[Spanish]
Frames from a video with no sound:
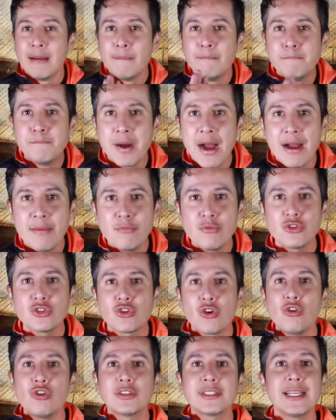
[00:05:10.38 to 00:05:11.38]
Vamos
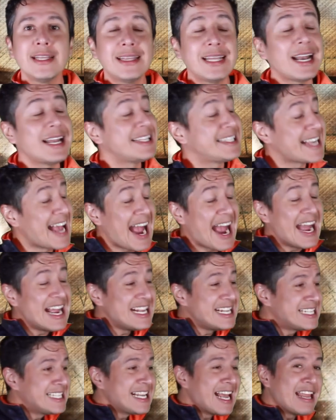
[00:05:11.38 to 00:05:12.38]
con los centrales.
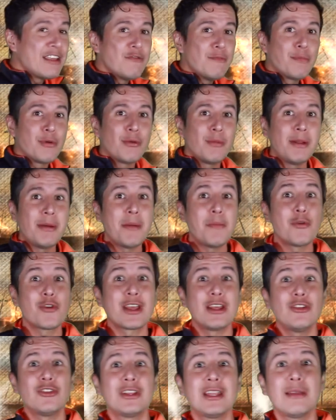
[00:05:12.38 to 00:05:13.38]
Ahí sí hay un problema
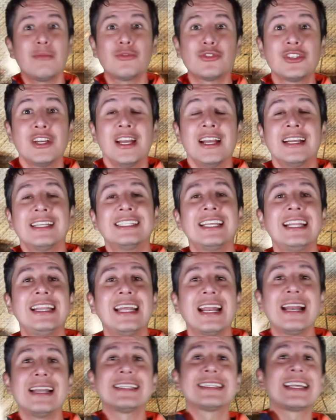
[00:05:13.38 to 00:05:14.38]
porque no tenemos
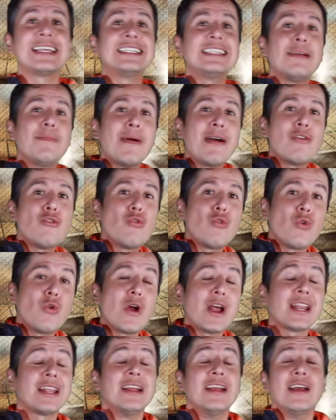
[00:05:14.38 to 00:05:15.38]
centrales que sepan
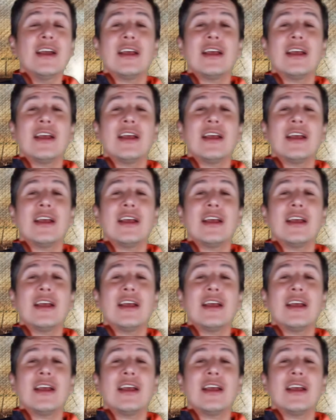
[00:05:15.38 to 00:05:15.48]
jugar